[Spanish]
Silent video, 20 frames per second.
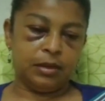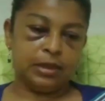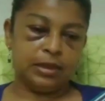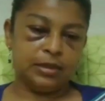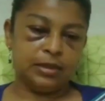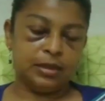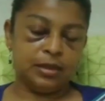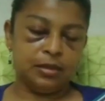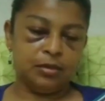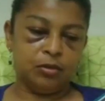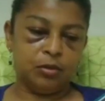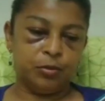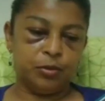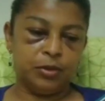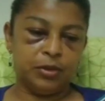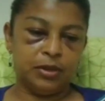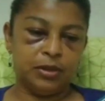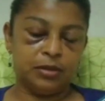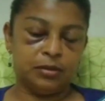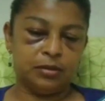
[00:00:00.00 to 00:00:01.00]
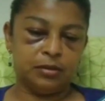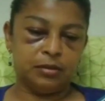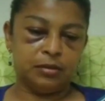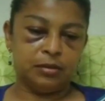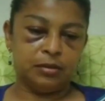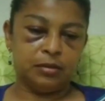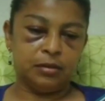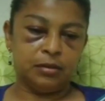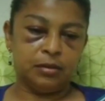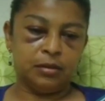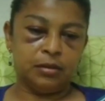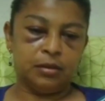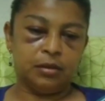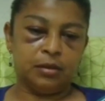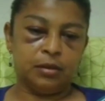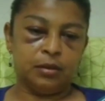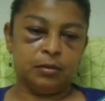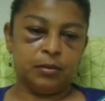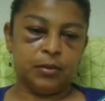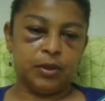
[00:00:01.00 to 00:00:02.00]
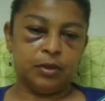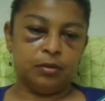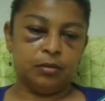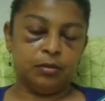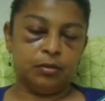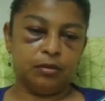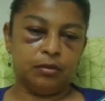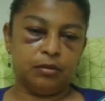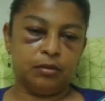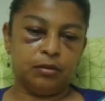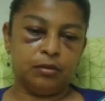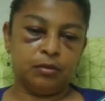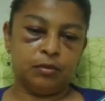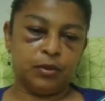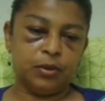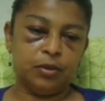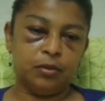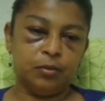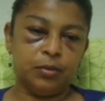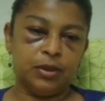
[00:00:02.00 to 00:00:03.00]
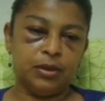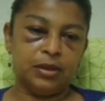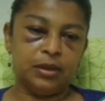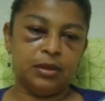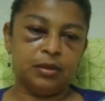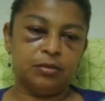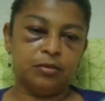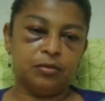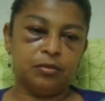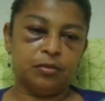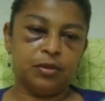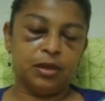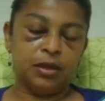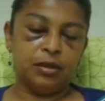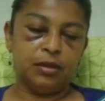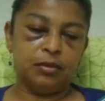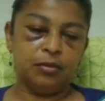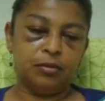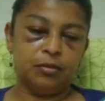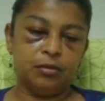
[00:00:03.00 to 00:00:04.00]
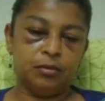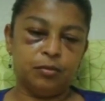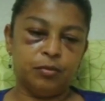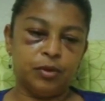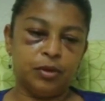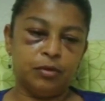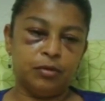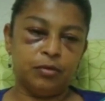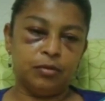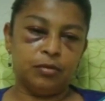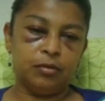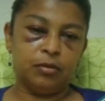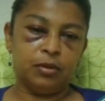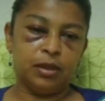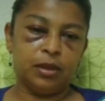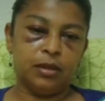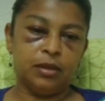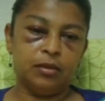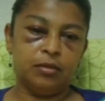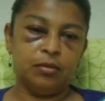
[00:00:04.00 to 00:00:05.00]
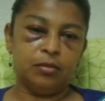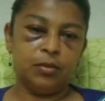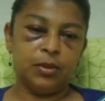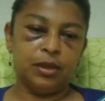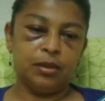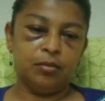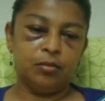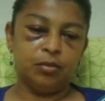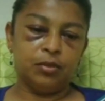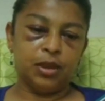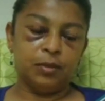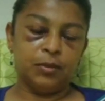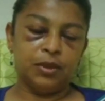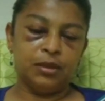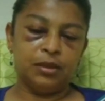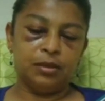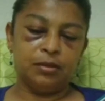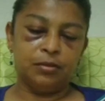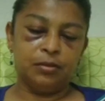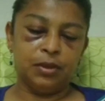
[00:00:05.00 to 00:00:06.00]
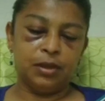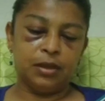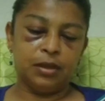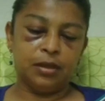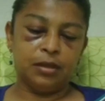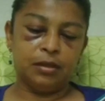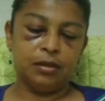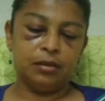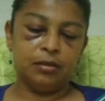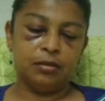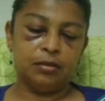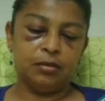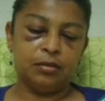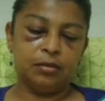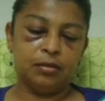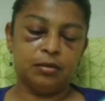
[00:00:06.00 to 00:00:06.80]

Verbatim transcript: Gracias a Dios, pues dice. Pero pues yo platicando con él, le digo, pues ahí lo malo también, digo, de que